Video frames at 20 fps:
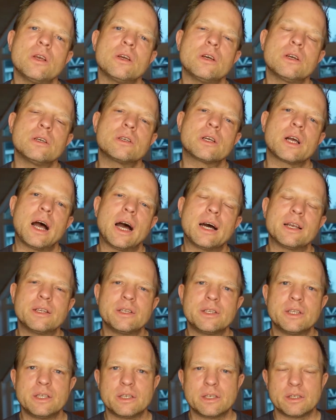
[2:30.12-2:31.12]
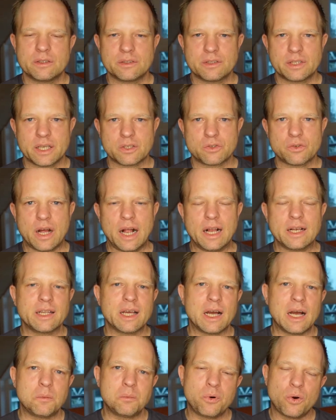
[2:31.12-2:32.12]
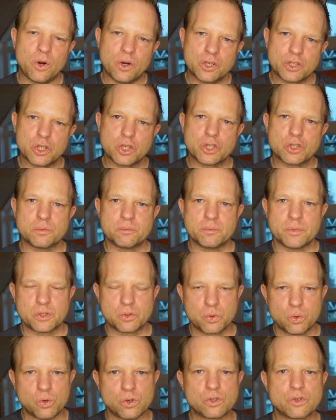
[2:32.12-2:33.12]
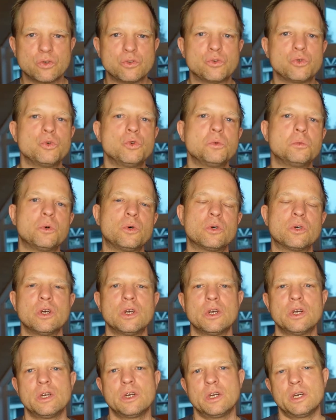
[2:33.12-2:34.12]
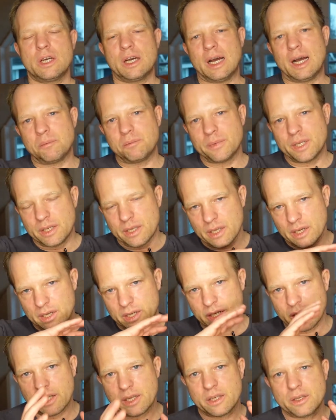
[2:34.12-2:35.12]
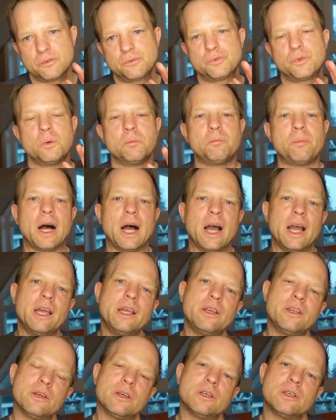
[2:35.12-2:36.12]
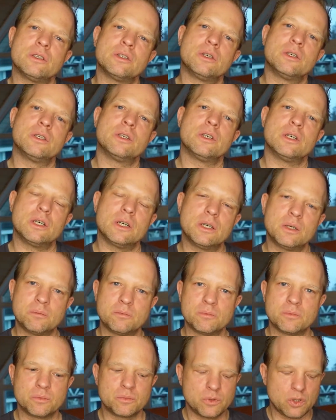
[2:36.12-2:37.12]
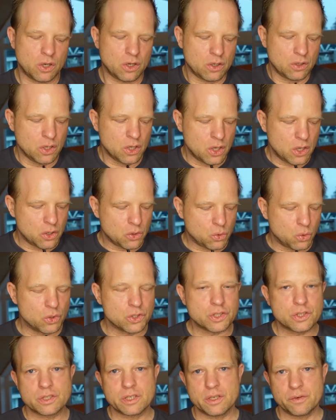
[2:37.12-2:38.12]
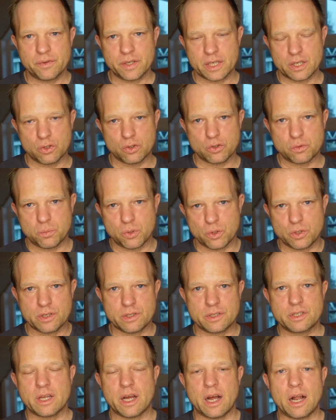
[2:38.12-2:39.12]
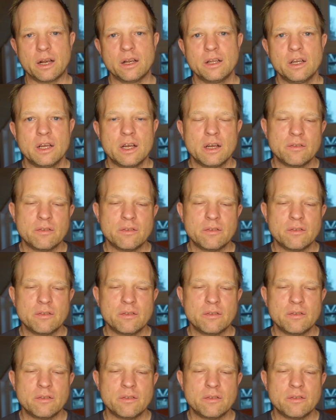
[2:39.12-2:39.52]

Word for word: äh, gerade die sexualtherapeutischen Methoden und Übungen haben in der Regel für beide ähm, ja, großes Entwicklungspotenzial,